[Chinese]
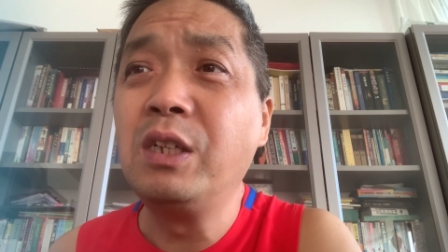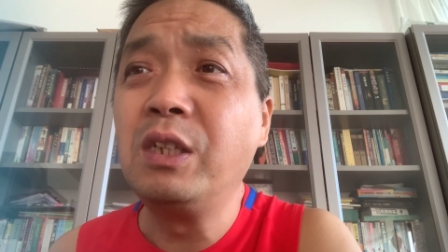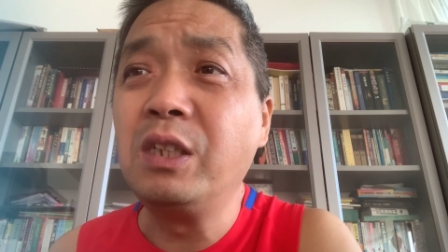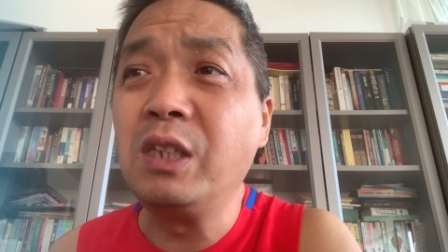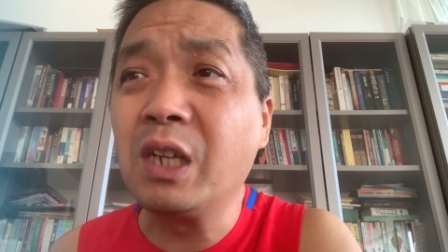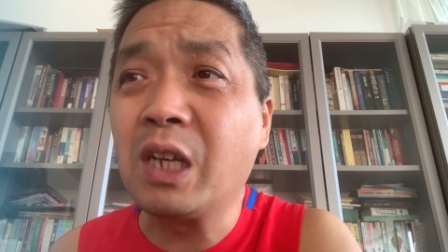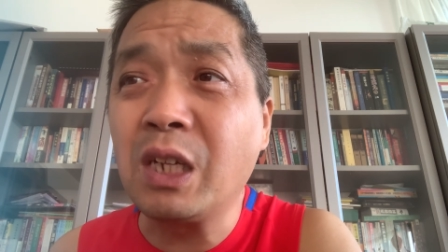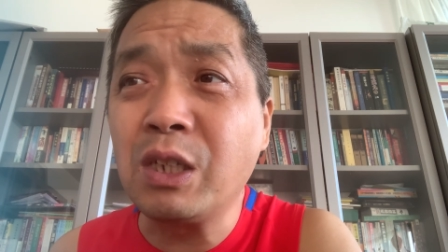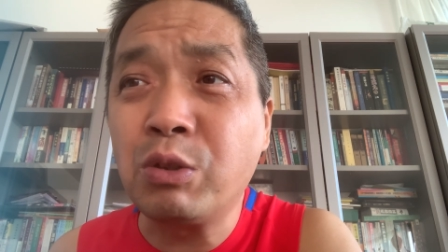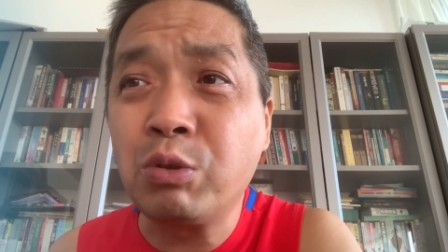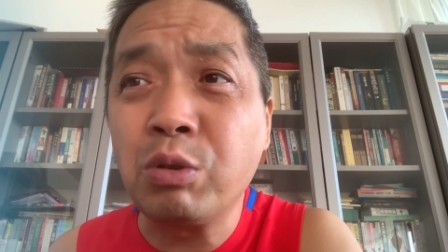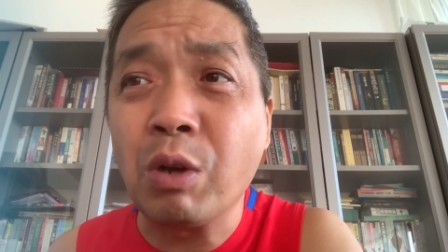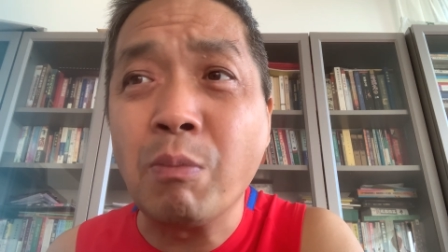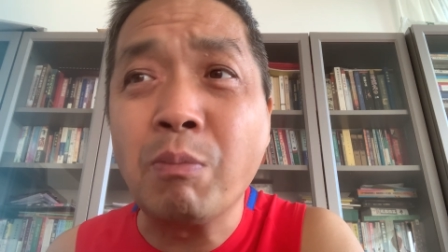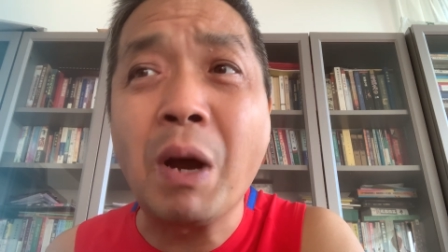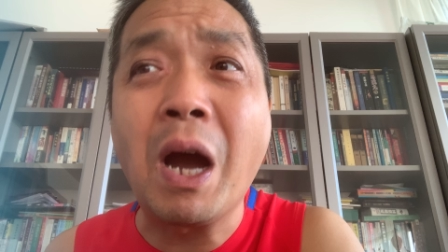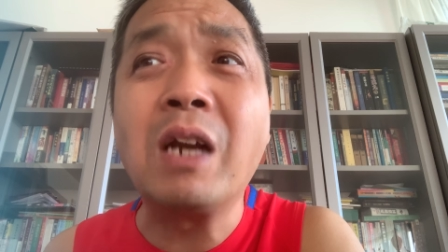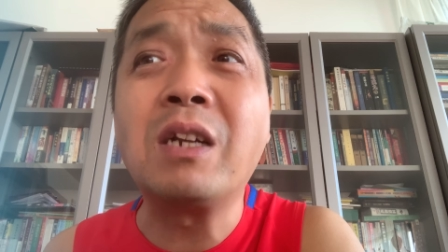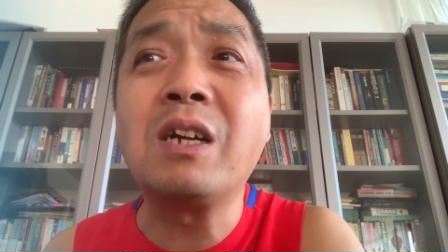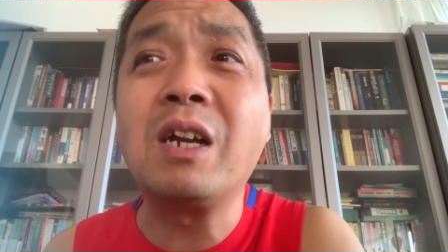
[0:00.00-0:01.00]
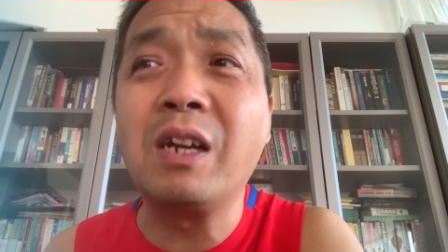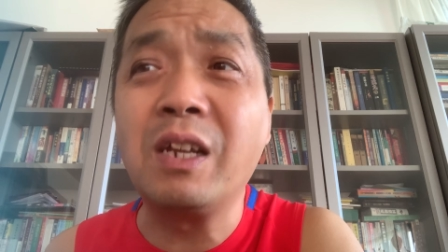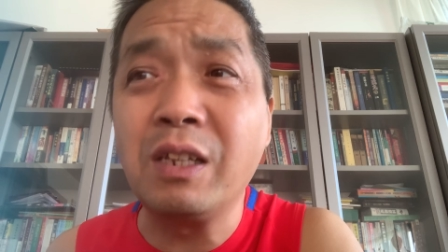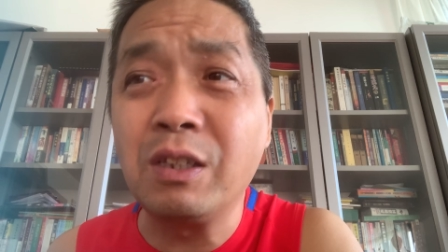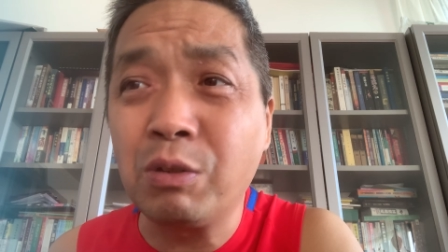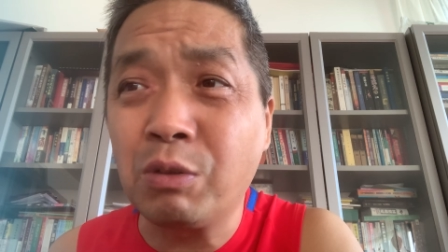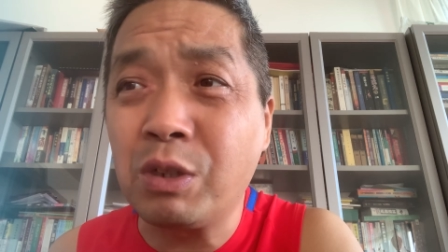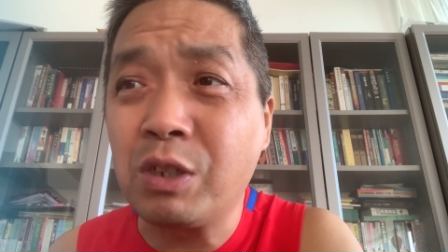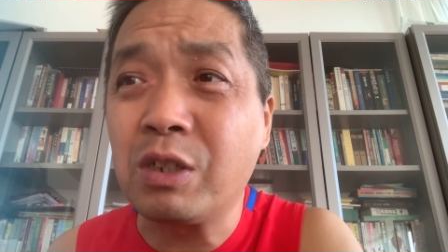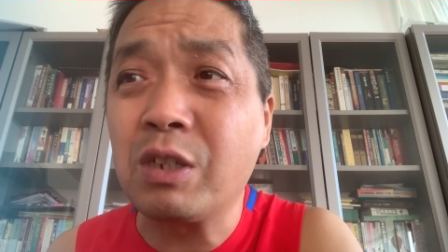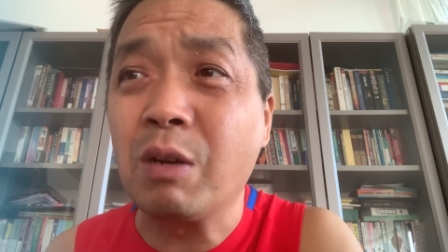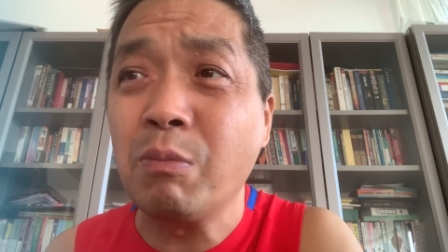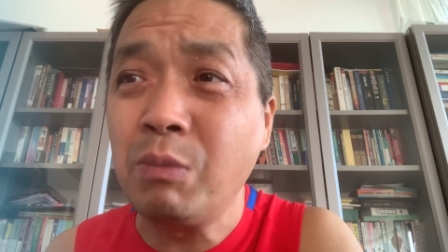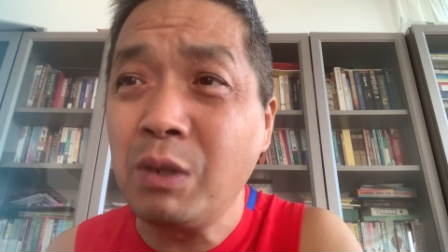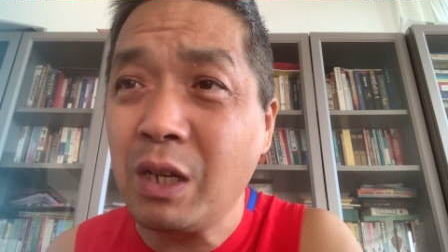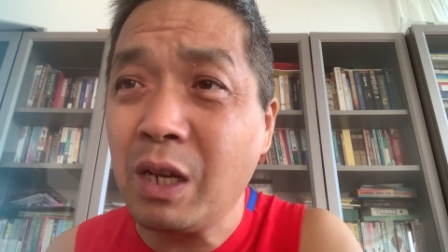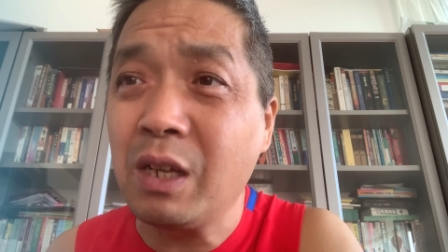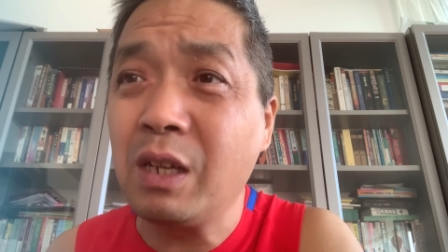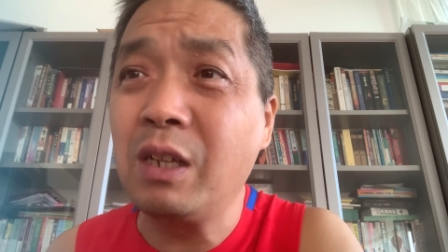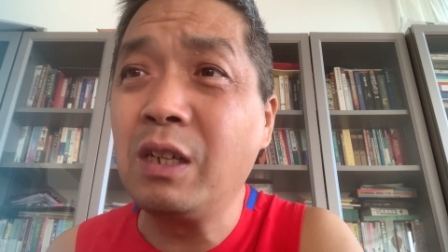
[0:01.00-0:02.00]
你看选拔上来的都是什么
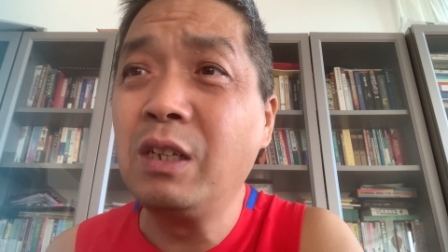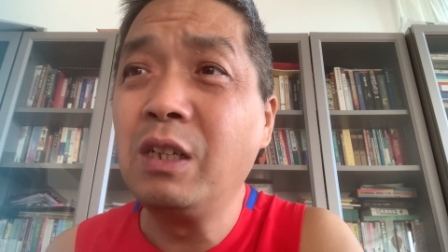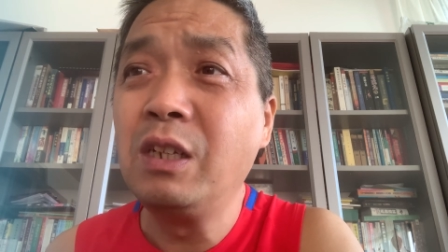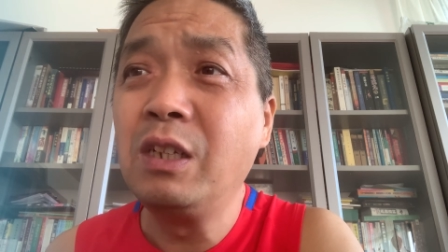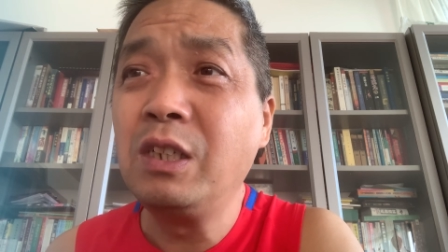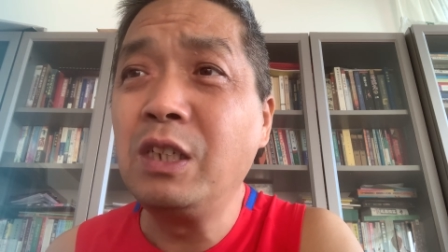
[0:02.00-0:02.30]
人？